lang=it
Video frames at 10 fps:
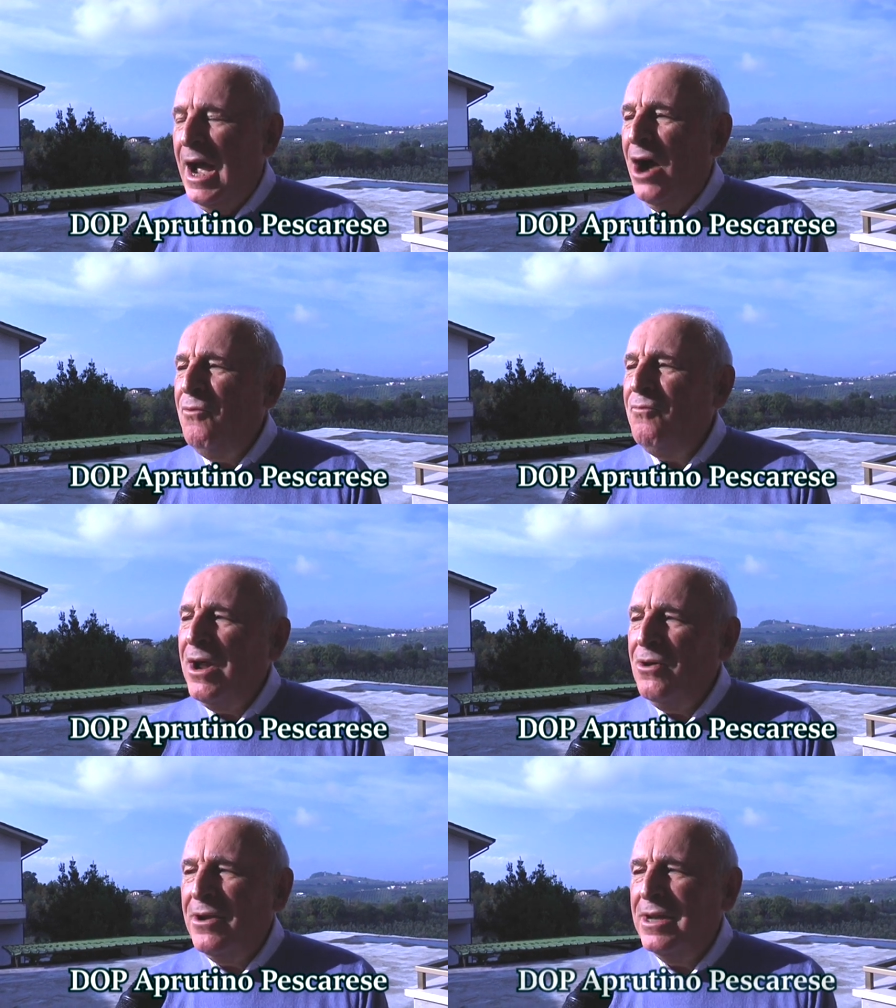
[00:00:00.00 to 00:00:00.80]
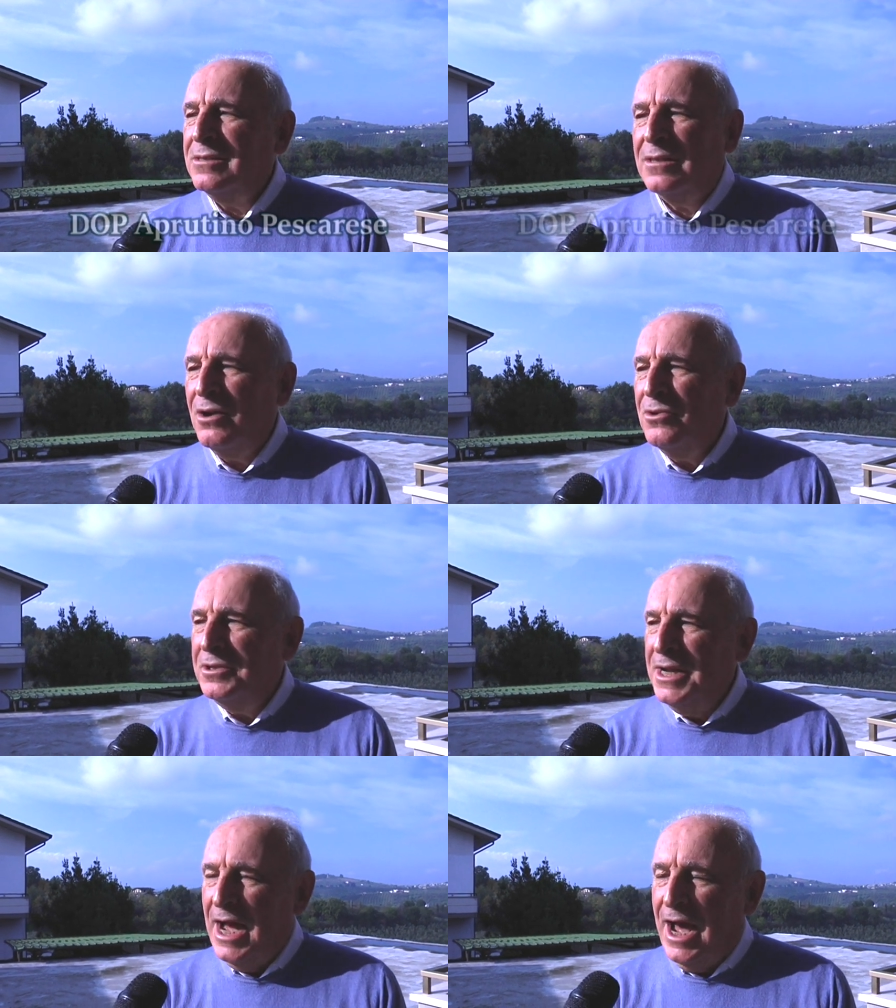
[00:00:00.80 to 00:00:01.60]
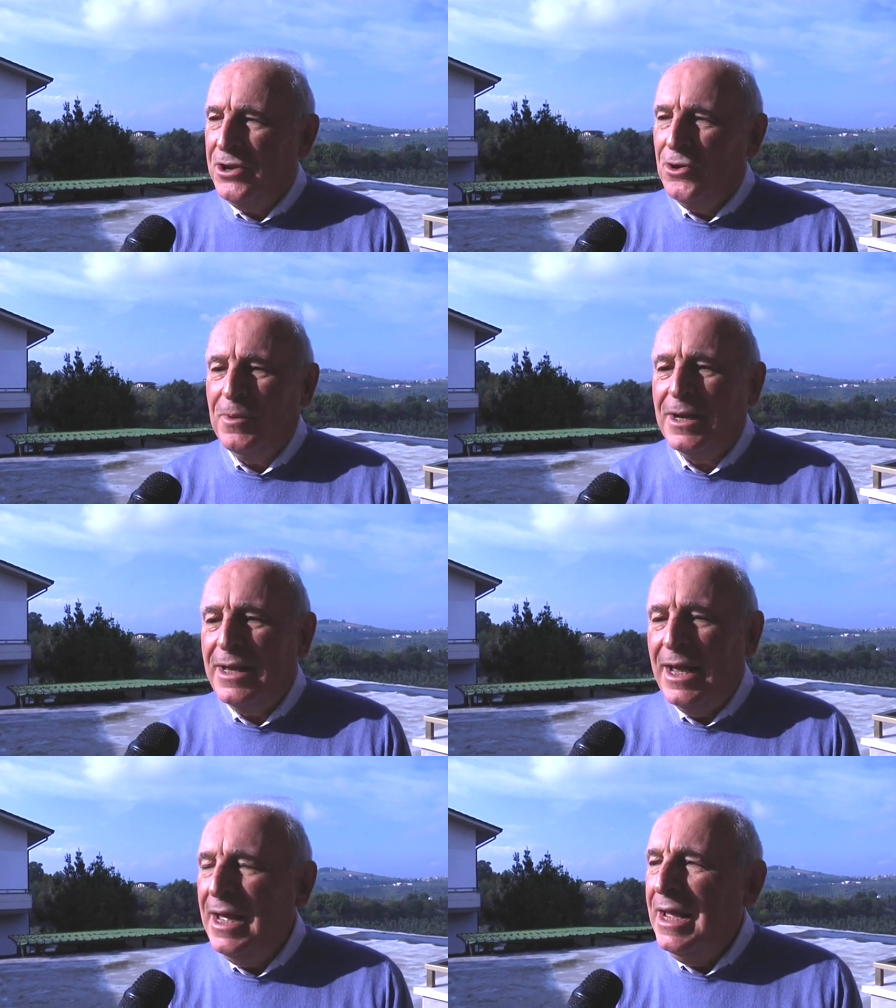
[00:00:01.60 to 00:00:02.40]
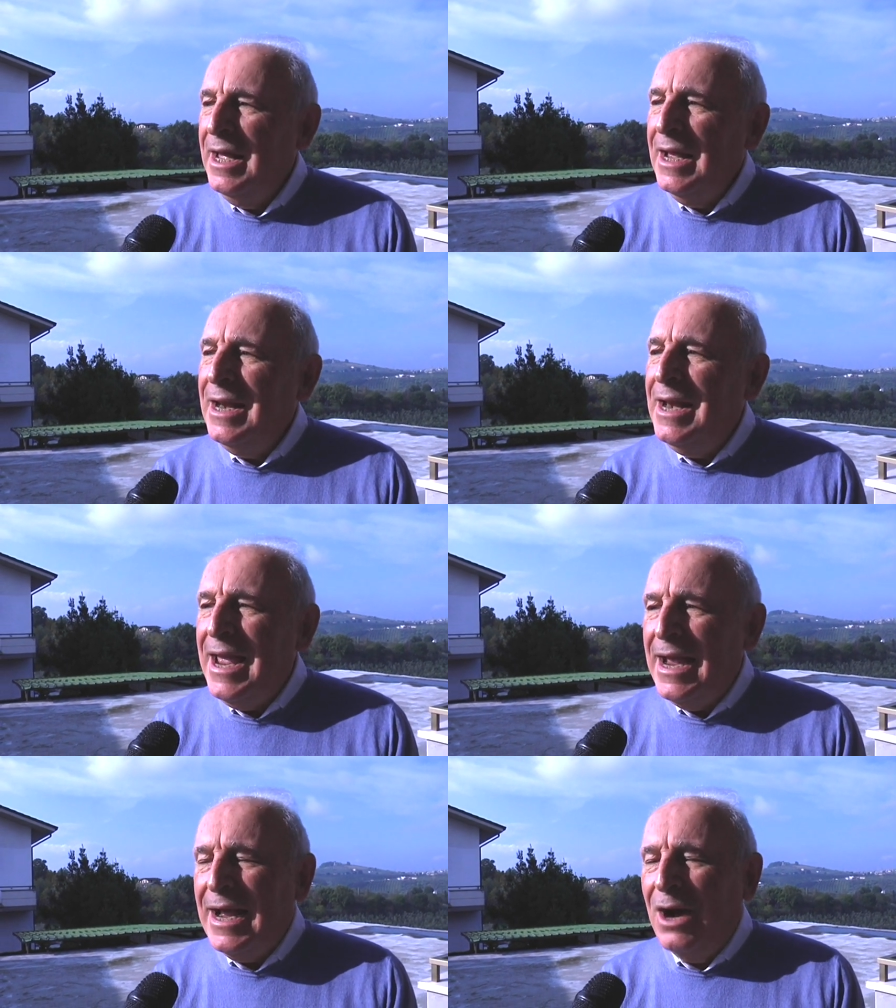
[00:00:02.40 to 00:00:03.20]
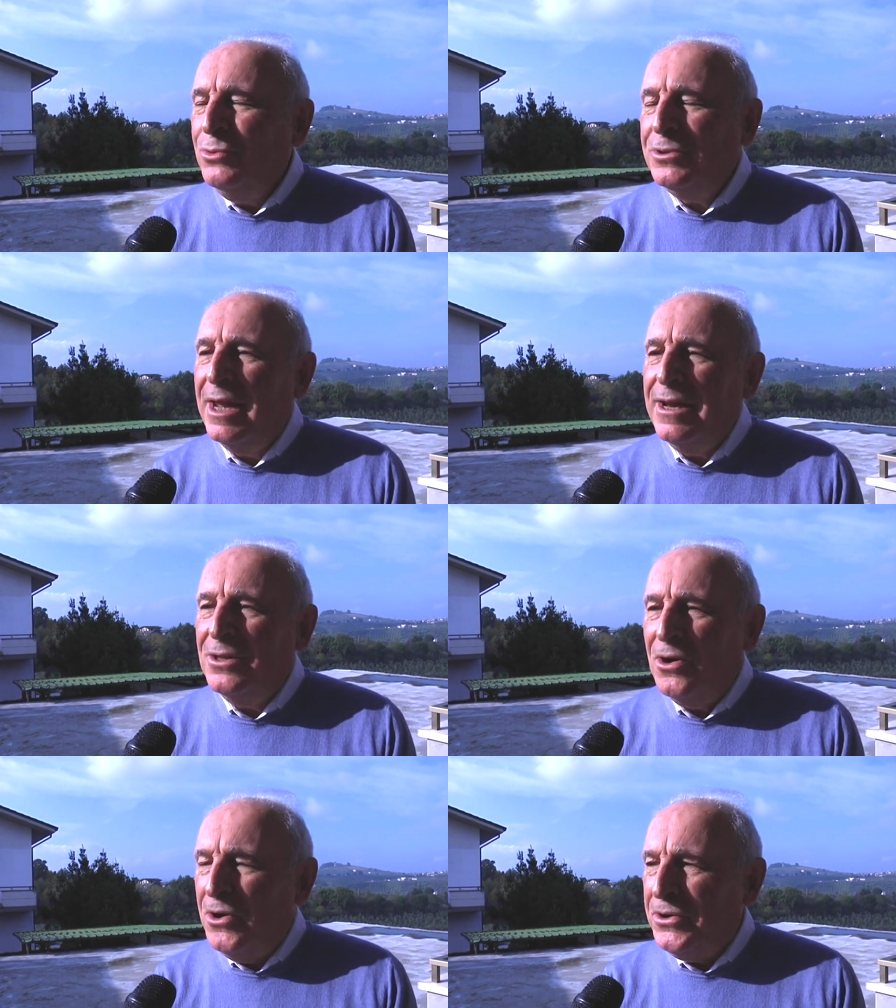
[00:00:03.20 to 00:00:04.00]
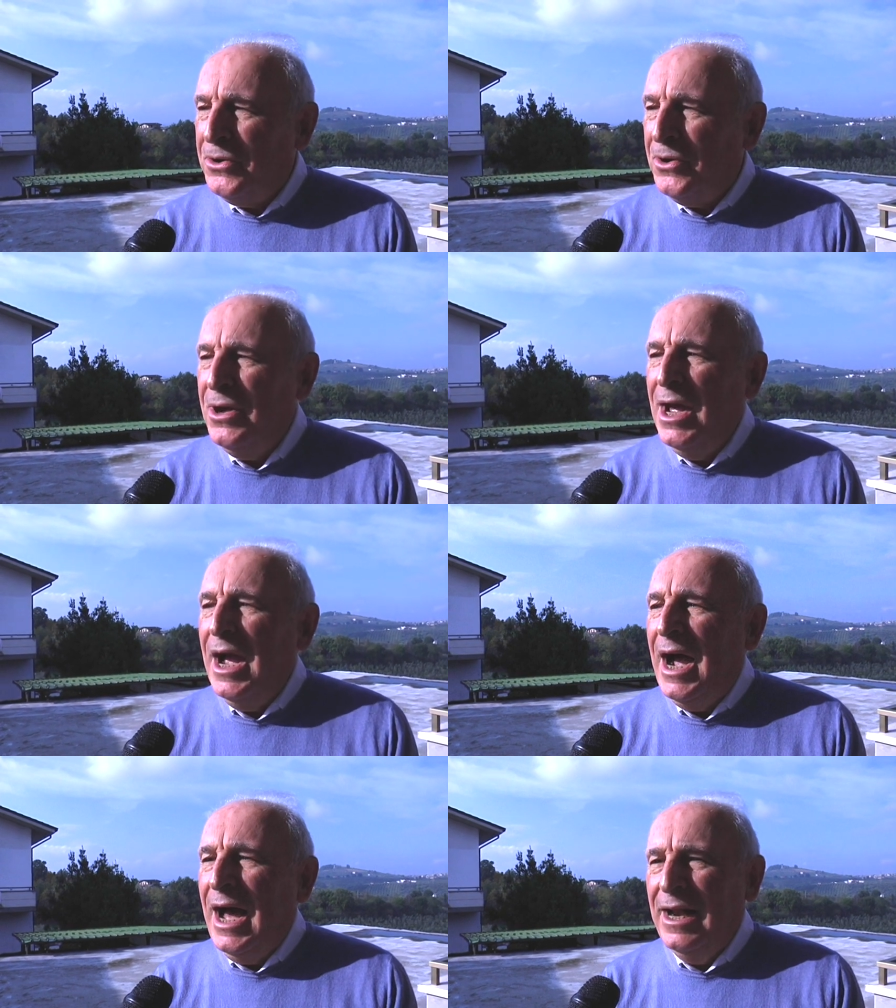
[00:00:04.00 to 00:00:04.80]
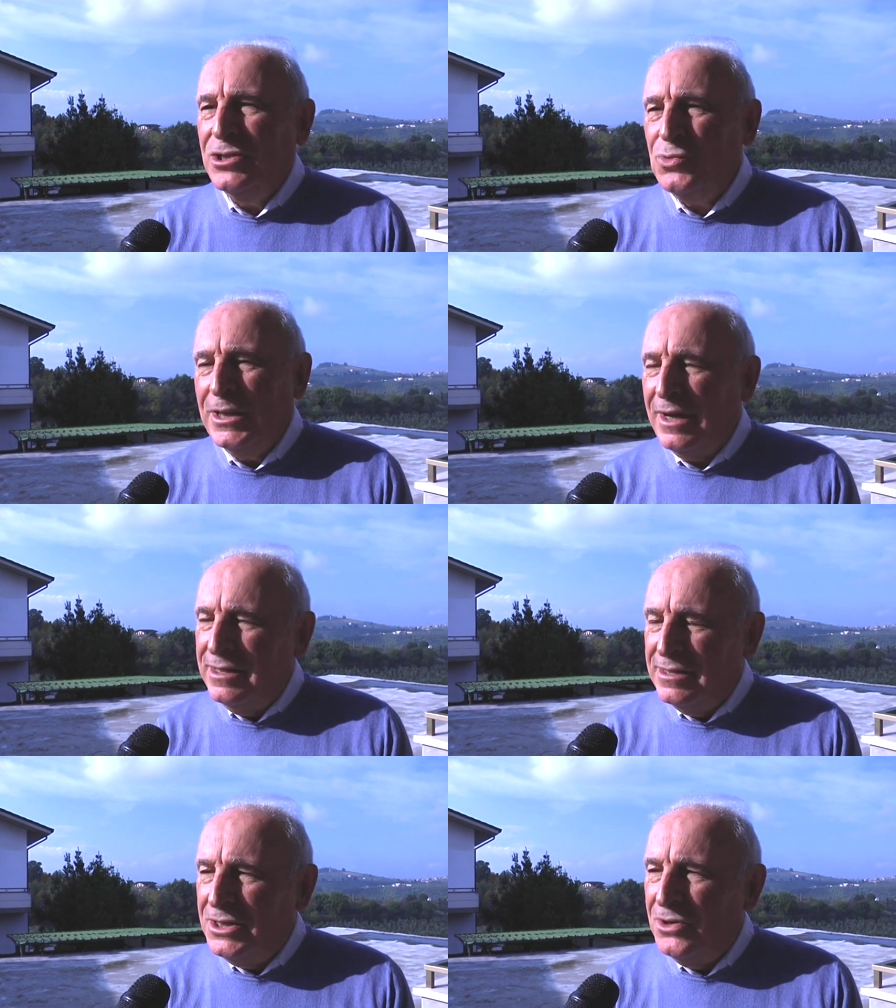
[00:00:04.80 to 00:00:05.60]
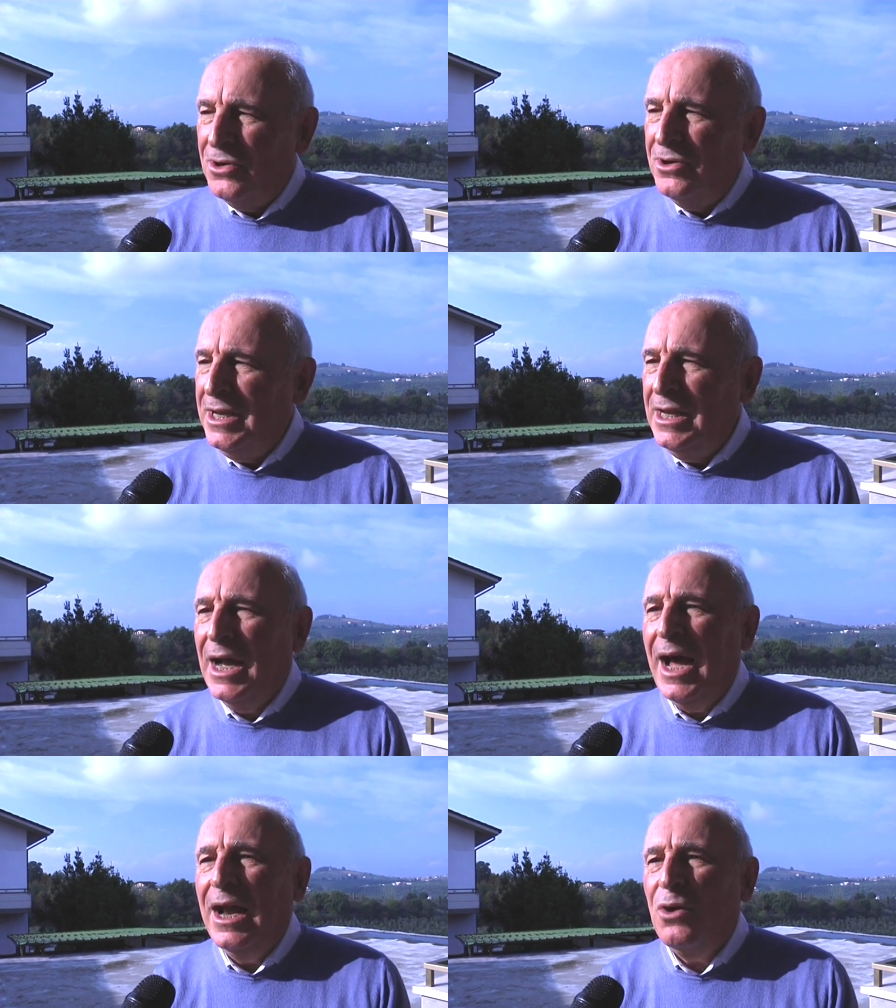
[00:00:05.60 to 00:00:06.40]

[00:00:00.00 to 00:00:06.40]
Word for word: ha un valore straordinario perché lega un territorio alle sue tradizioni, alla